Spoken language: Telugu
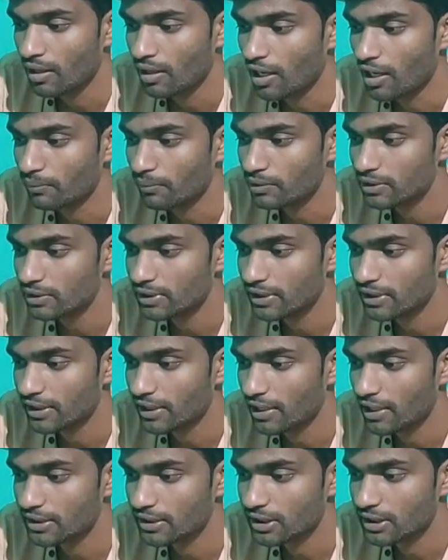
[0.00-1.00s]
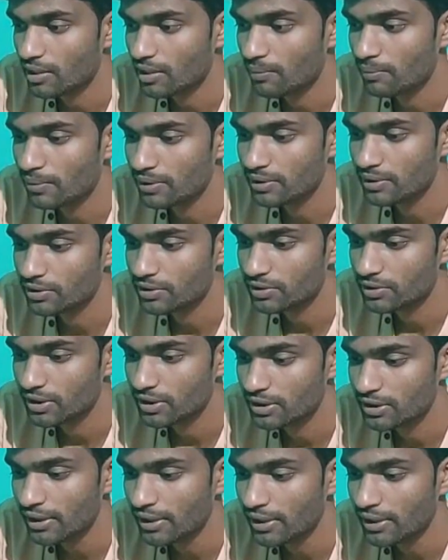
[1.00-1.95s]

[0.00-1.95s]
ఆల్మోస్ట్ అయితే నా స్టాప్ లాస్ వచ్చేసి